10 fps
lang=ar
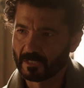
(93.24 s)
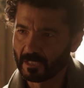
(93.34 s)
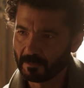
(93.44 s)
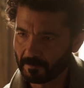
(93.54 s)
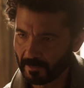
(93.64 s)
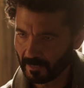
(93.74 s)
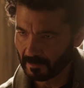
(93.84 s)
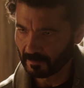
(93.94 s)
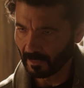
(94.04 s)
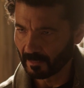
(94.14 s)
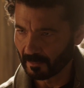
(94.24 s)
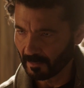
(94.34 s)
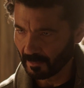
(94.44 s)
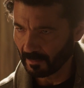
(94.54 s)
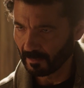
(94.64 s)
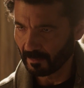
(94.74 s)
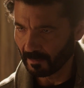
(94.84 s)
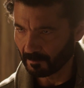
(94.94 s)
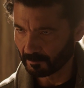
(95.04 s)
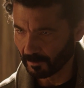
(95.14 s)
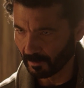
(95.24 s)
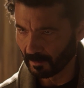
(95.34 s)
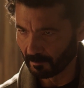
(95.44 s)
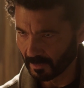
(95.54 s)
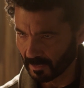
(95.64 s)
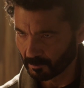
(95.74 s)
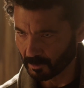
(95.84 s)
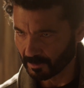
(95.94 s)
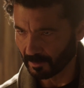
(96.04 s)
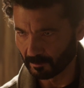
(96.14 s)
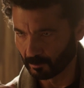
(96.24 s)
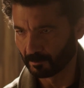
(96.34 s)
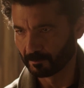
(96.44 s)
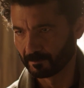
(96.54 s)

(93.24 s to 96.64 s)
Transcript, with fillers: ابعد عن اهلي يا عبد الله ما تجيبش سيرتهم